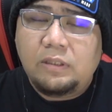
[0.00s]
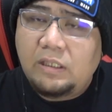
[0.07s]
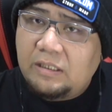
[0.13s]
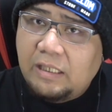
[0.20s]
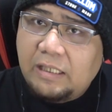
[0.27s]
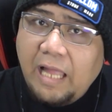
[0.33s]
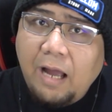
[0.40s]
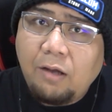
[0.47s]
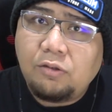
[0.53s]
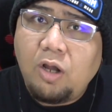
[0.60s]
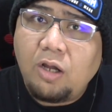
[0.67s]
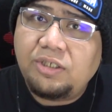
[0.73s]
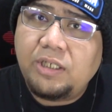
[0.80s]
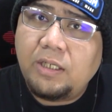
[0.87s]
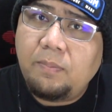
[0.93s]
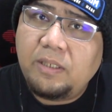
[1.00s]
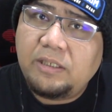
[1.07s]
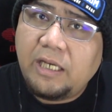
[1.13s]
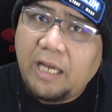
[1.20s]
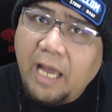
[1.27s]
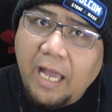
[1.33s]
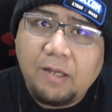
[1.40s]
จริงๆ แล้วดอยเซอร์ไม่
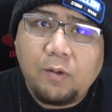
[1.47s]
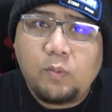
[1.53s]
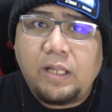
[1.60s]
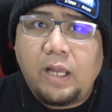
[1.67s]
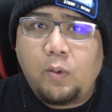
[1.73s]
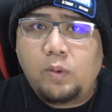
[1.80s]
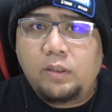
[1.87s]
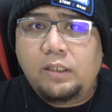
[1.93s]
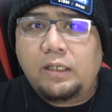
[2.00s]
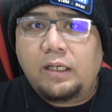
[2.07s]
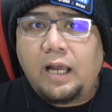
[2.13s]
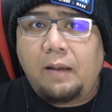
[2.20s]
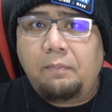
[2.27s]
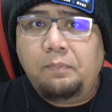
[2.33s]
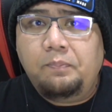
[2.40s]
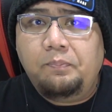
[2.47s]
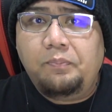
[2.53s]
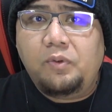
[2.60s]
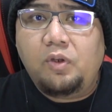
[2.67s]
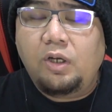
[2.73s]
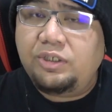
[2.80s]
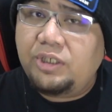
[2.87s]
ใช่ใครคนใดคนหนึ่งครับ
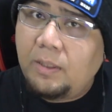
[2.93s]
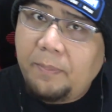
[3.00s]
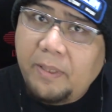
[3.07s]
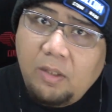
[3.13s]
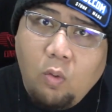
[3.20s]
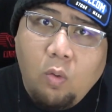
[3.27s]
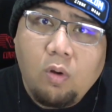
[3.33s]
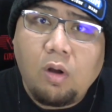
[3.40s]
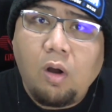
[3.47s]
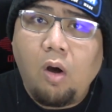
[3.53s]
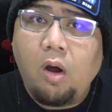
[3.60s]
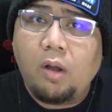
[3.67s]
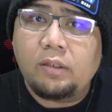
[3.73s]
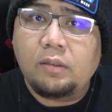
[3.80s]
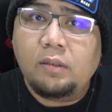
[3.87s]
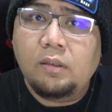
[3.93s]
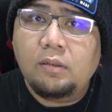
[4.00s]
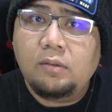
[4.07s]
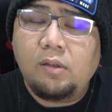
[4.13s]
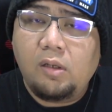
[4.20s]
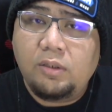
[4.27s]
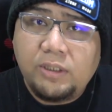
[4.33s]
ดอยเซอร์เป็นองค์กร
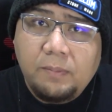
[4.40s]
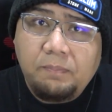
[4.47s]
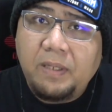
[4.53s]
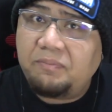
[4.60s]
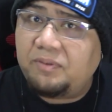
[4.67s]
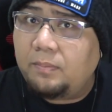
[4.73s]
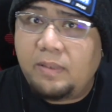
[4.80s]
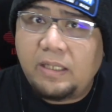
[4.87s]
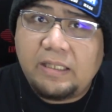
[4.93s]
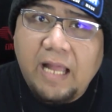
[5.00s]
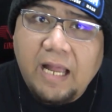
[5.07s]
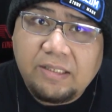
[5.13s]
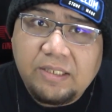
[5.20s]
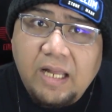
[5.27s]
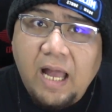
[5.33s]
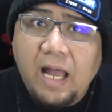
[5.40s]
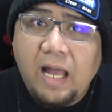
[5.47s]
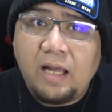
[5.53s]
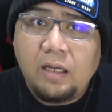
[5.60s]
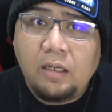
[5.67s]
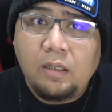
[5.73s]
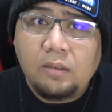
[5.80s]
ดอยเซอร์เปรียบเสมือนนาซา
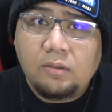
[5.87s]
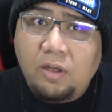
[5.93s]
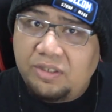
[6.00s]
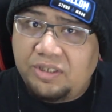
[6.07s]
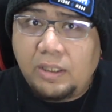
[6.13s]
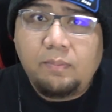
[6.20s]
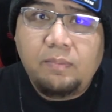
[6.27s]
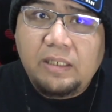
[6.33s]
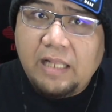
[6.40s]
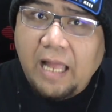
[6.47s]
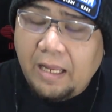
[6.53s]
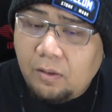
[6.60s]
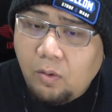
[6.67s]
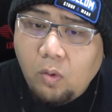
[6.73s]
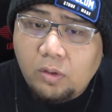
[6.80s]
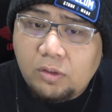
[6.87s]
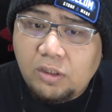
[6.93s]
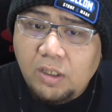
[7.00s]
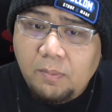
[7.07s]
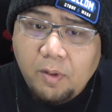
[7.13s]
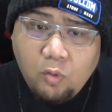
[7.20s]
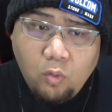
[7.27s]
ดอยเซอร์มีหลายคน
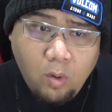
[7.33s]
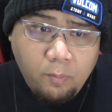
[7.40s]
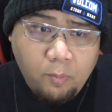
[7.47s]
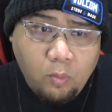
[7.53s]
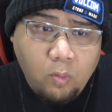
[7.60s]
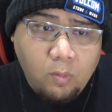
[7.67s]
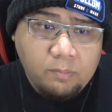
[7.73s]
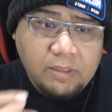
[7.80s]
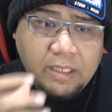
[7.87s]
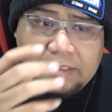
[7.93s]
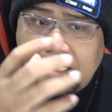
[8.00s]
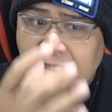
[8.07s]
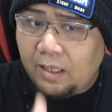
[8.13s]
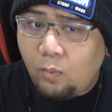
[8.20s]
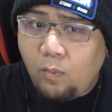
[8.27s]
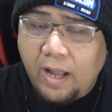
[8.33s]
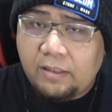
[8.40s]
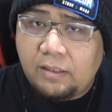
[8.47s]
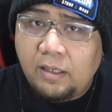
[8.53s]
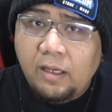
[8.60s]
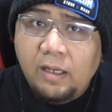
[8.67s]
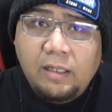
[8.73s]
ที่มาควบคุมในแต่ละวัน
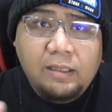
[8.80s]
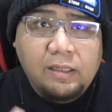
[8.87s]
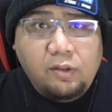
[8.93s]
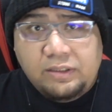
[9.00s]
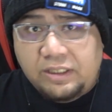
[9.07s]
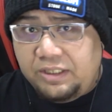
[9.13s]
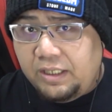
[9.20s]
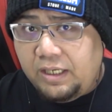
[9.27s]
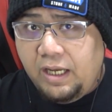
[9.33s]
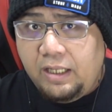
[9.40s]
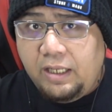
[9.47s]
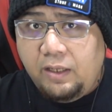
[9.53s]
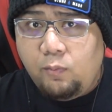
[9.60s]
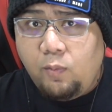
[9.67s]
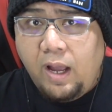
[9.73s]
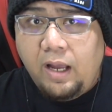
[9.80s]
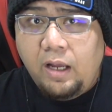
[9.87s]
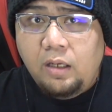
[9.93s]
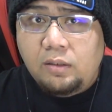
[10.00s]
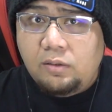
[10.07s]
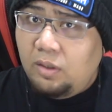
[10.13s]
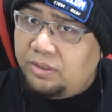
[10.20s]
เราจะสังเกตเห็นว่า
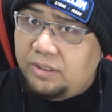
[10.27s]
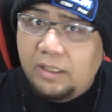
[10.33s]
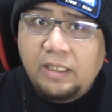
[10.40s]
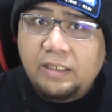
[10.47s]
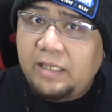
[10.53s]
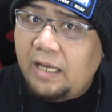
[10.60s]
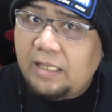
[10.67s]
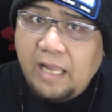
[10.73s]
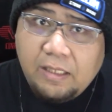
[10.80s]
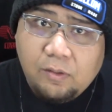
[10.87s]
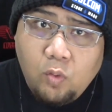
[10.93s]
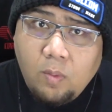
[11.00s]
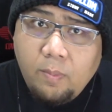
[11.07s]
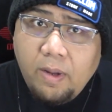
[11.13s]
ดอยเซอร์เล่นเก่งหลายตัว